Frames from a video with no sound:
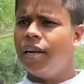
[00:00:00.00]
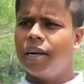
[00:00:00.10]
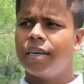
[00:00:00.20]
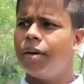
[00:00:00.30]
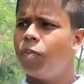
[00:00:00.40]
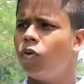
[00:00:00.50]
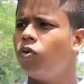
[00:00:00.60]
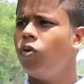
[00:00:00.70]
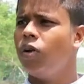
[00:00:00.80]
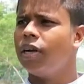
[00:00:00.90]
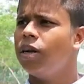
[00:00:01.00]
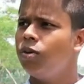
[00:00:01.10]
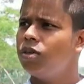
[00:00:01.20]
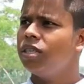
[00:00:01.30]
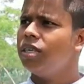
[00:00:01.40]
একটা প্রশ্ন এখানে
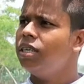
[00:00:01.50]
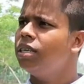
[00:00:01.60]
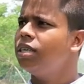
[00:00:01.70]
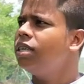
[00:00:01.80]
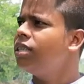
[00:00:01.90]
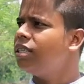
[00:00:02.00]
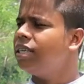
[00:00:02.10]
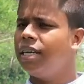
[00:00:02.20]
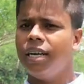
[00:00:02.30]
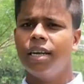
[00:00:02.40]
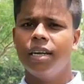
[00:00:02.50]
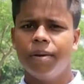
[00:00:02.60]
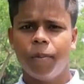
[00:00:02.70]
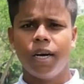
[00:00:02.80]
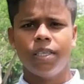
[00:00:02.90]
উঠছে যে
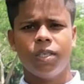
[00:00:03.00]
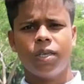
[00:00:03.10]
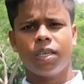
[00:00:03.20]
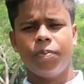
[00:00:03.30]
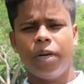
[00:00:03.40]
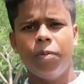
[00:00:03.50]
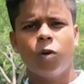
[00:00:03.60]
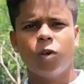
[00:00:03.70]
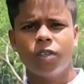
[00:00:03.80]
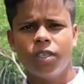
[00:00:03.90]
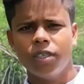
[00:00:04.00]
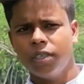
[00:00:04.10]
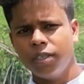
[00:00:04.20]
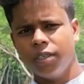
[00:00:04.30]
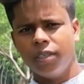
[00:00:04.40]
বাংলাদেশ সরকার বিলম্ব করছে
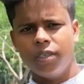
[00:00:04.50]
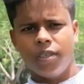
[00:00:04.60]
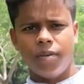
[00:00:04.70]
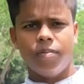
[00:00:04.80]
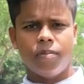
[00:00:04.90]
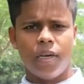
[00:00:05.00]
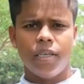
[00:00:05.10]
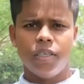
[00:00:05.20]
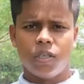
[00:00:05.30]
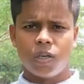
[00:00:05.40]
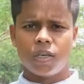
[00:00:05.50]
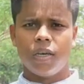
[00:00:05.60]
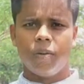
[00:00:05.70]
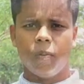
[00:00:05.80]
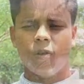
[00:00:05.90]
বাংলাদেশ
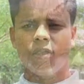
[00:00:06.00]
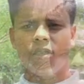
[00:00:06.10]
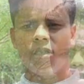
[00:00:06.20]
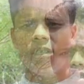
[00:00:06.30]
সরকার বলতেছে